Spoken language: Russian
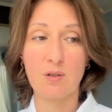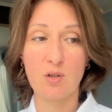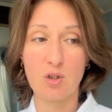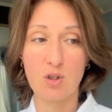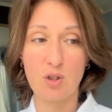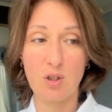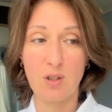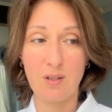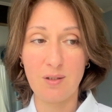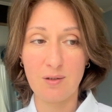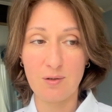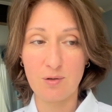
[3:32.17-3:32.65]

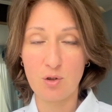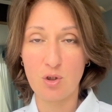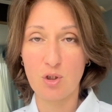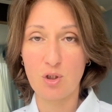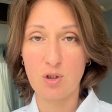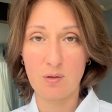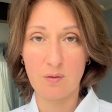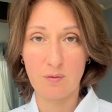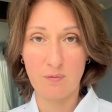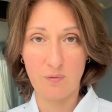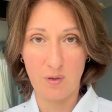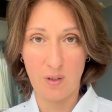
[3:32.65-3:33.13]

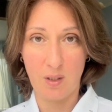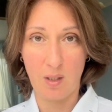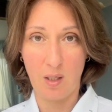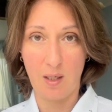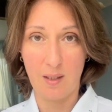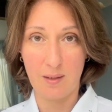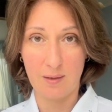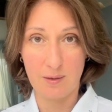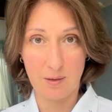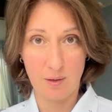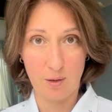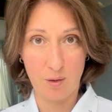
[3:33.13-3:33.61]
желчь в
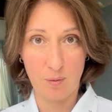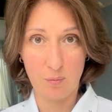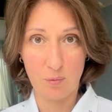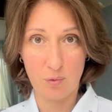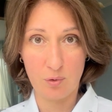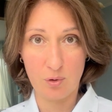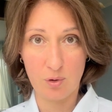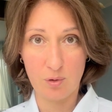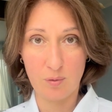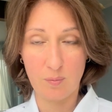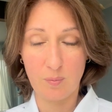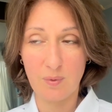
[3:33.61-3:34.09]
характере
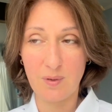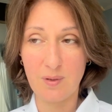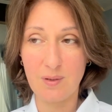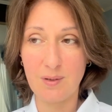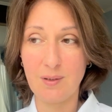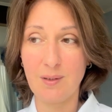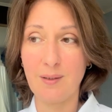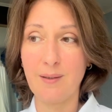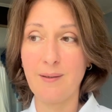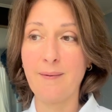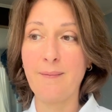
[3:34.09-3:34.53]
может быть,